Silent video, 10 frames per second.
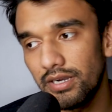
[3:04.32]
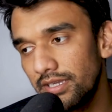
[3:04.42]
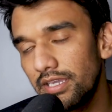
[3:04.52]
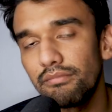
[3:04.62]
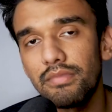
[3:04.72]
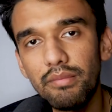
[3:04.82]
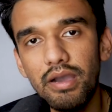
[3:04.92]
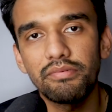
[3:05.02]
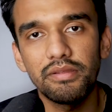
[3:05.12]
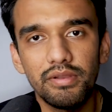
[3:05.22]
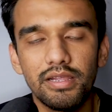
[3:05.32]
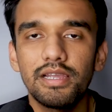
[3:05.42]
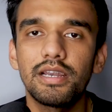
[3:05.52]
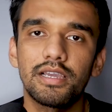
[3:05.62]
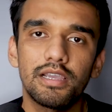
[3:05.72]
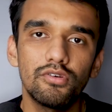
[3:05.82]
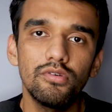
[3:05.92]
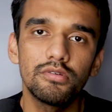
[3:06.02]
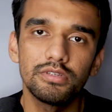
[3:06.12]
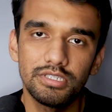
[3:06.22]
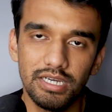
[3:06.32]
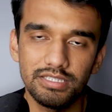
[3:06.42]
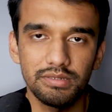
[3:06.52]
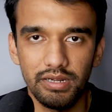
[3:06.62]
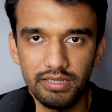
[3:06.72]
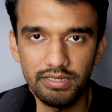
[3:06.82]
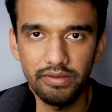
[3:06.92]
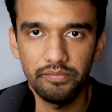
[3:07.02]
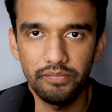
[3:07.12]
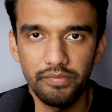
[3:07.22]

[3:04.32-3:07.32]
लड़की के माँ बाप ने मिलकर ही लड़के को जान से मार दिया